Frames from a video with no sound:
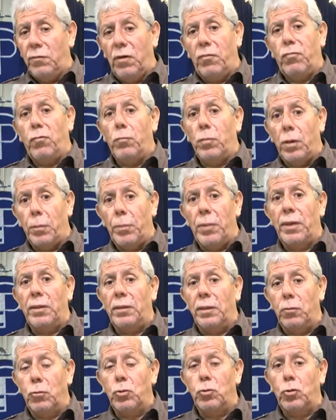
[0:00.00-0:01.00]
va a formar
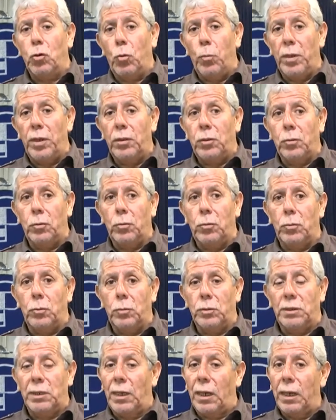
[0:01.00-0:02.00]
parte de nuestro
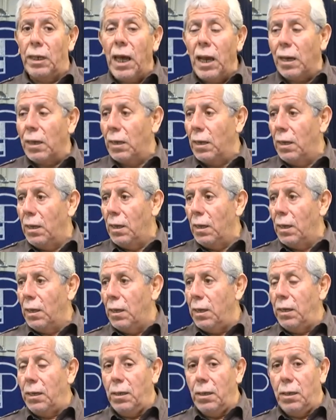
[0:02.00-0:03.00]
aumento salarial.
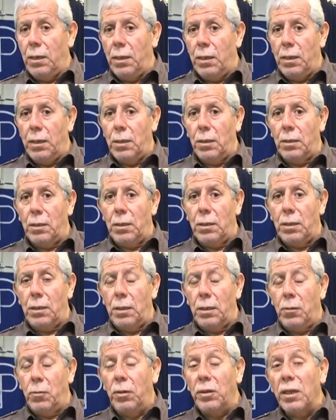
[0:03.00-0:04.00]

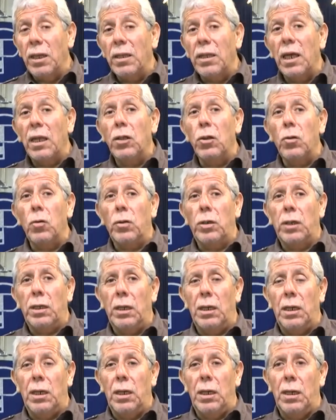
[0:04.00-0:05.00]
no entendiendo
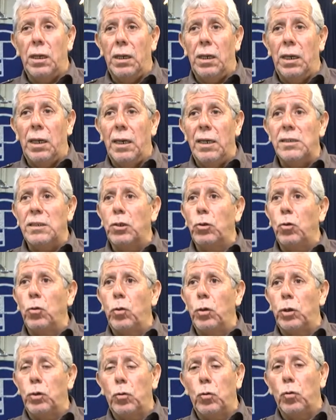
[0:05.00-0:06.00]
que el éxito
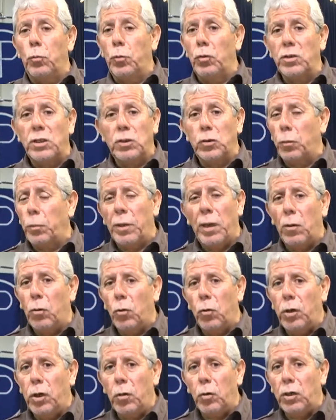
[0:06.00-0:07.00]
de todo proceso
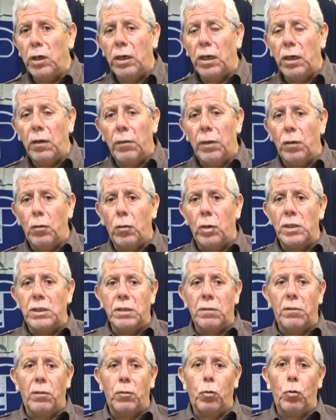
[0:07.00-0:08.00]
pedagógico tiene que ver con el
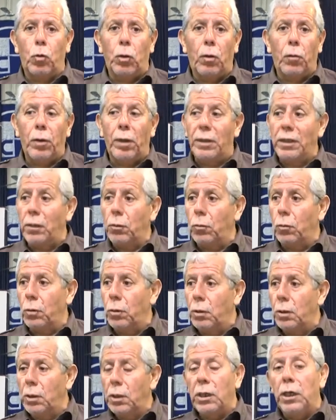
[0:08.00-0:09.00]
trabajo colaborativo
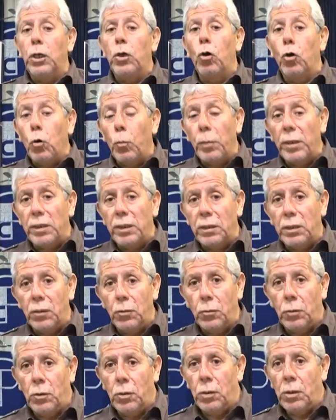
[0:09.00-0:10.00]
y no
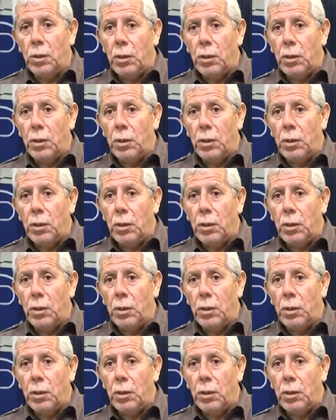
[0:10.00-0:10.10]
competitivo.